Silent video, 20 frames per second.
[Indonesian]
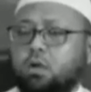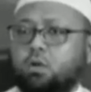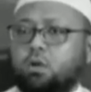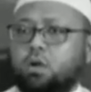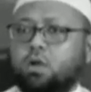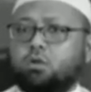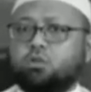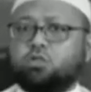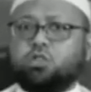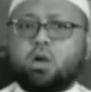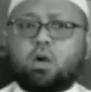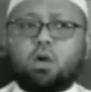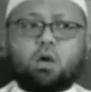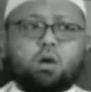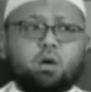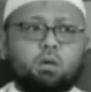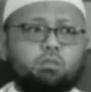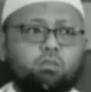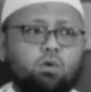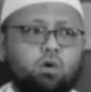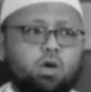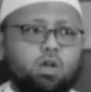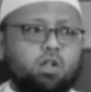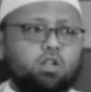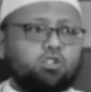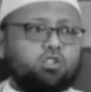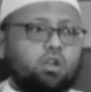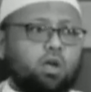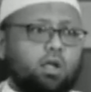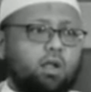Walau syaa
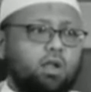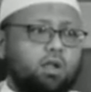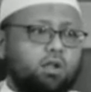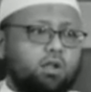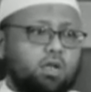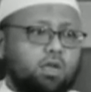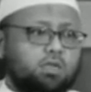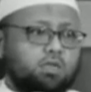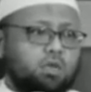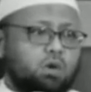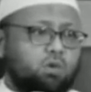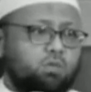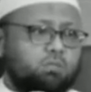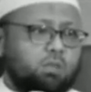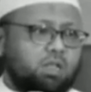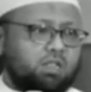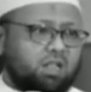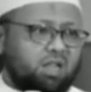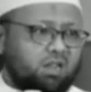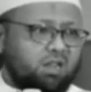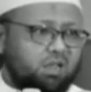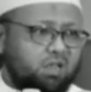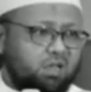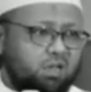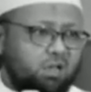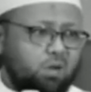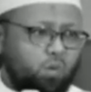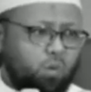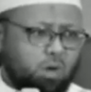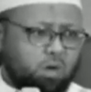rabbuka laja'alan nasa ummatan
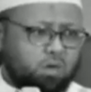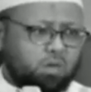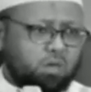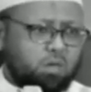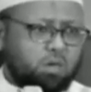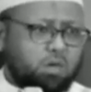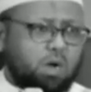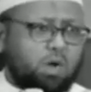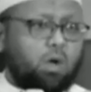wahidah.